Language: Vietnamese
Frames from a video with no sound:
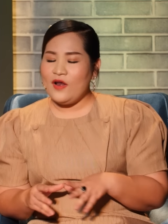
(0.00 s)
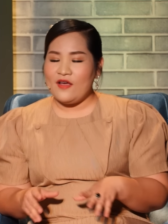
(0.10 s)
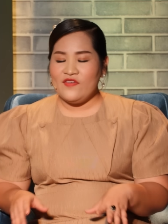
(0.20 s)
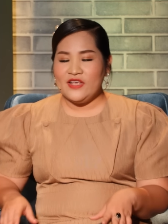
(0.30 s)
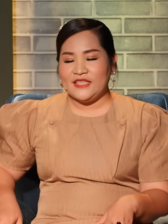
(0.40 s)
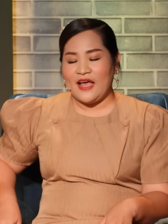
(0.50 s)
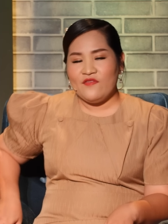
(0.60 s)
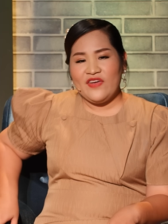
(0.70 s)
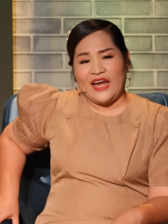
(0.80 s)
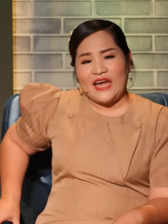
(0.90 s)
Ủa là vì
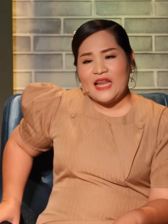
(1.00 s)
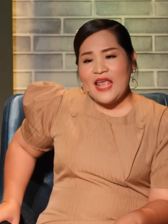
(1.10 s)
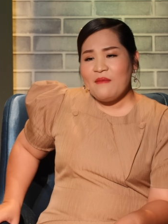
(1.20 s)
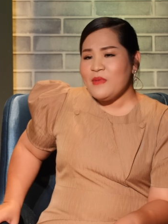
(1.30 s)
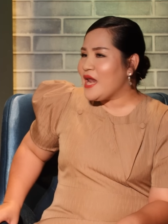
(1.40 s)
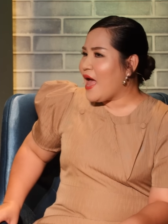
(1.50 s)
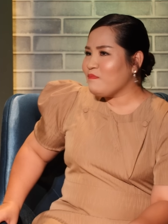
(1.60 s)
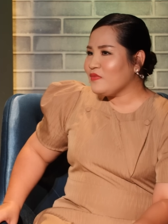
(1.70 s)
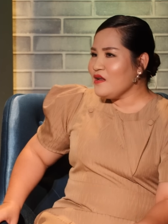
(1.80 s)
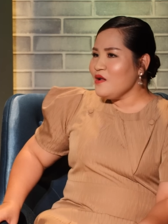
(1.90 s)
sao? Vì ảnh đánh giá mình
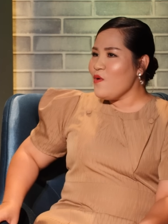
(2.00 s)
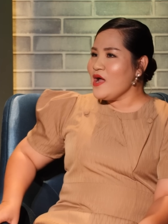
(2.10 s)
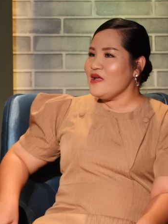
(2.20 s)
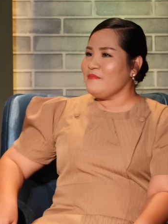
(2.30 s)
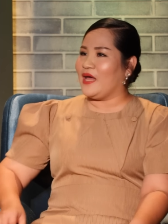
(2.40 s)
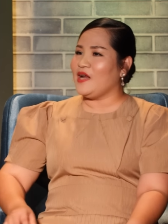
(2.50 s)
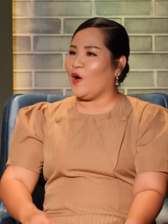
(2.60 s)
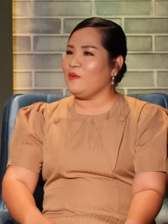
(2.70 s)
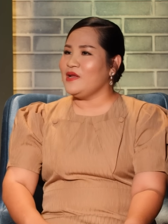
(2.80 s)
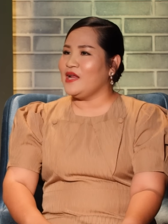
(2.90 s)
nam tính quá mà ảnh
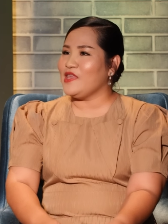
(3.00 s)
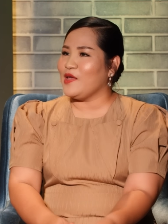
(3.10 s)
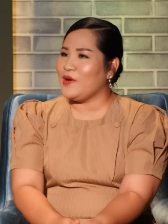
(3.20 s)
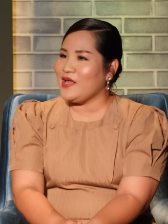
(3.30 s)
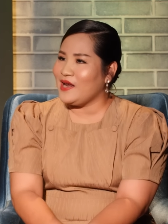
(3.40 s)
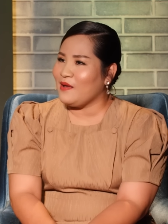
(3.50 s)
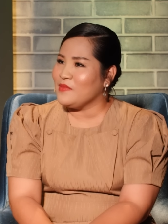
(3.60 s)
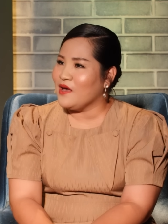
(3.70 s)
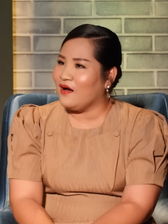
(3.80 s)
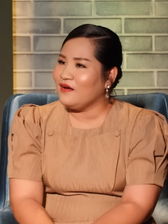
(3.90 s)
hỏi mình là chịu lấy ảnh
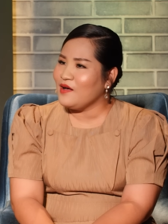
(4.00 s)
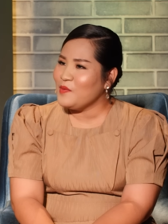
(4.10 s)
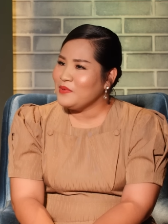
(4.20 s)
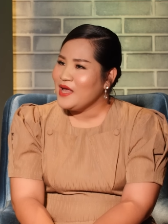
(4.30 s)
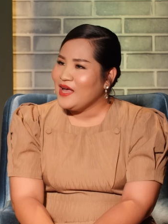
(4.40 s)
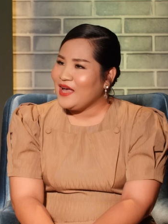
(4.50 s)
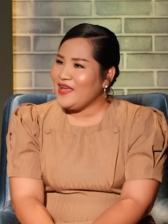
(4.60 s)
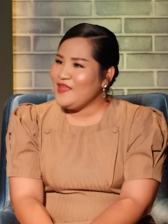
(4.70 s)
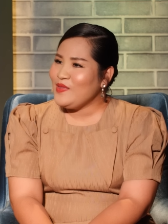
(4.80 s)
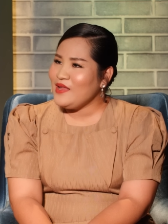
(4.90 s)
làm vợ không?
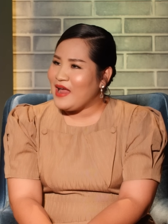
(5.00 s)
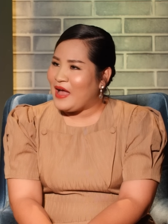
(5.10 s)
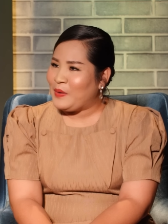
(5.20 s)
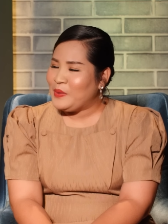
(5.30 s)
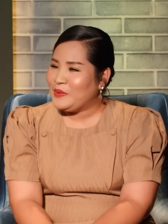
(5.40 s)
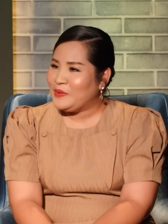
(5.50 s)
Hay như thế nào?